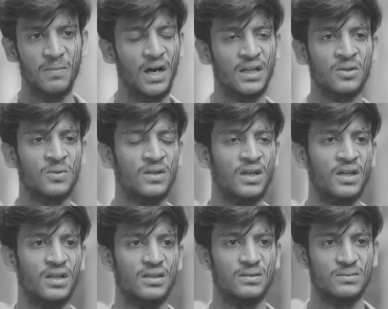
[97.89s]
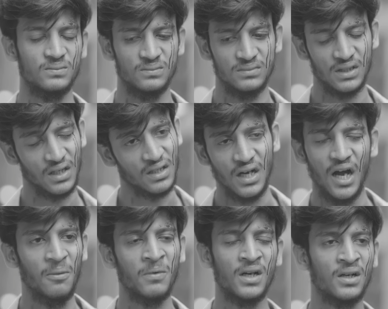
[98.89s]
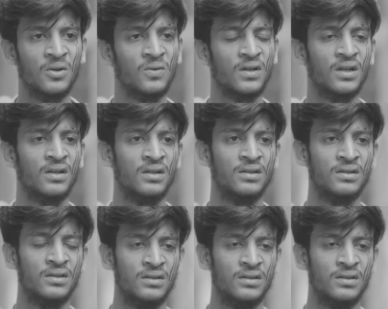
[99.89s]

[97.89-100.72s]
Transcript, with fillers: ఇక్కడ బాధగుంటే నేను కామ్గా ఎట్లుంటా